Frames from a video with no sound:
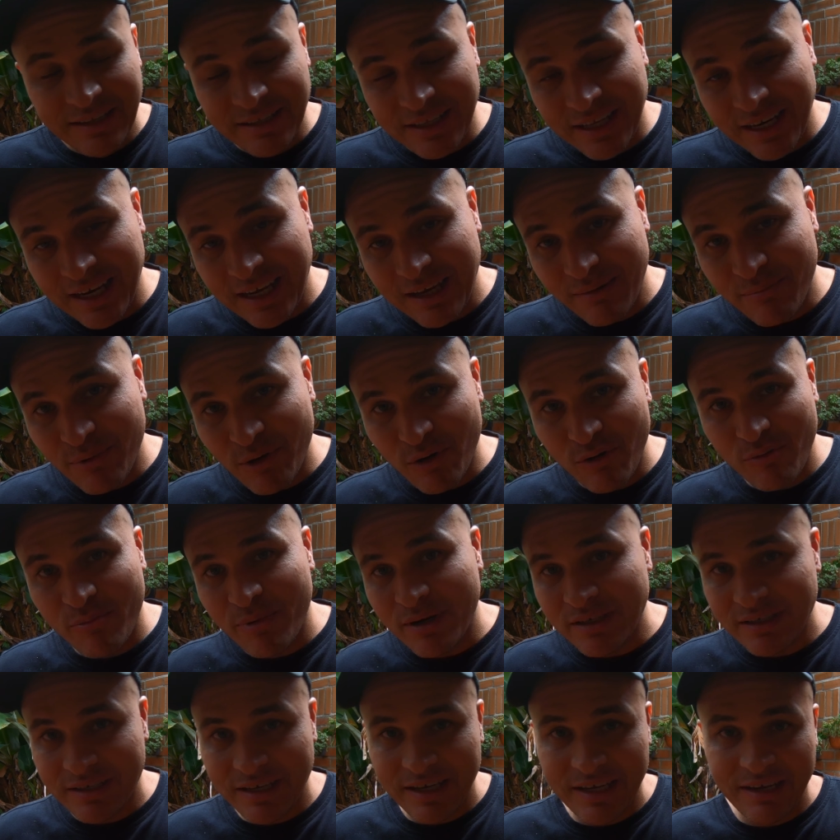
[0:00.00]
Tienen que
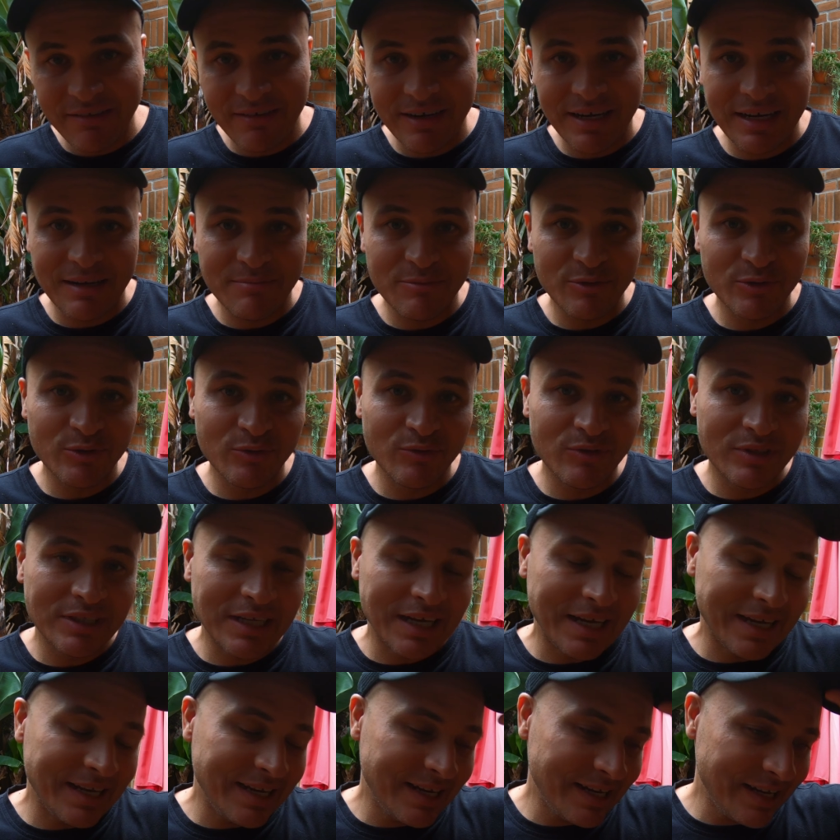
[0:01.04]
preocuparse de llevar la moto a un
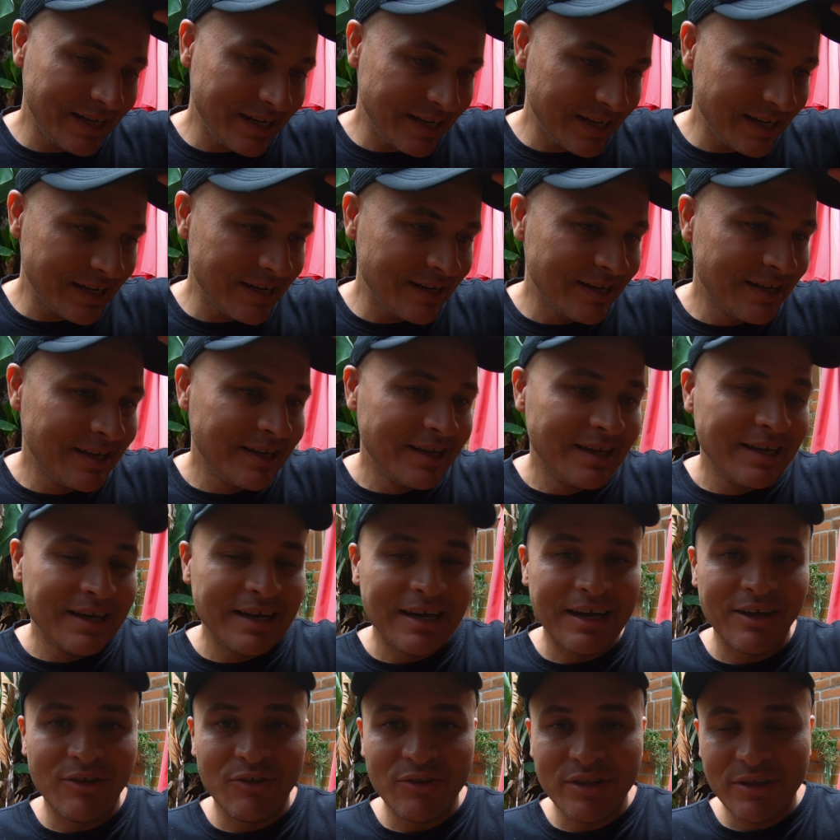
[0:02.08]
taller,
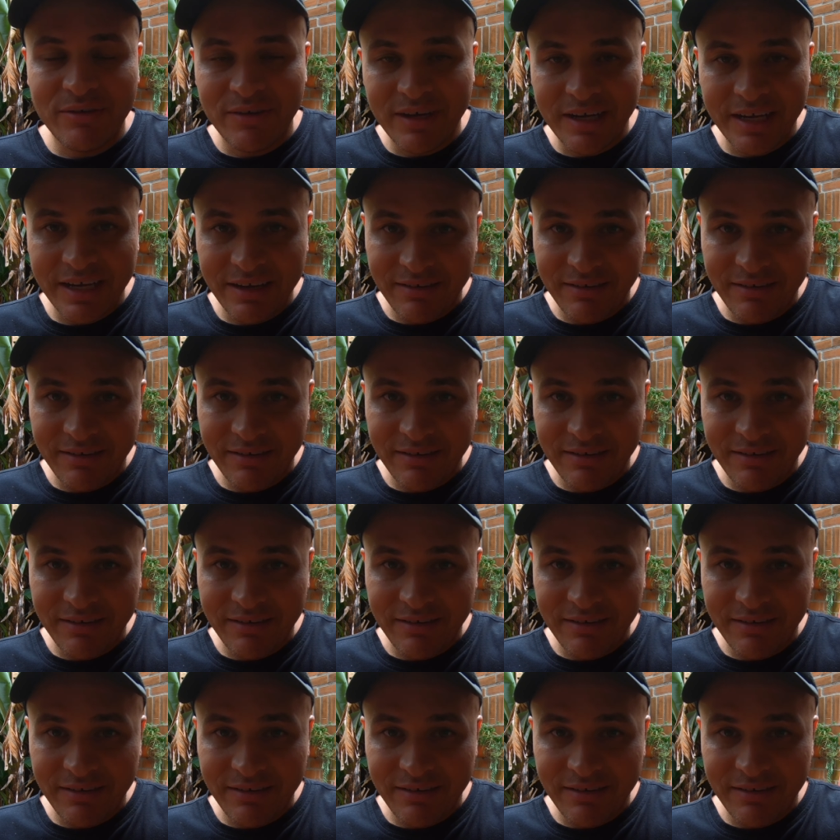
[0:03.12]
a dónde van a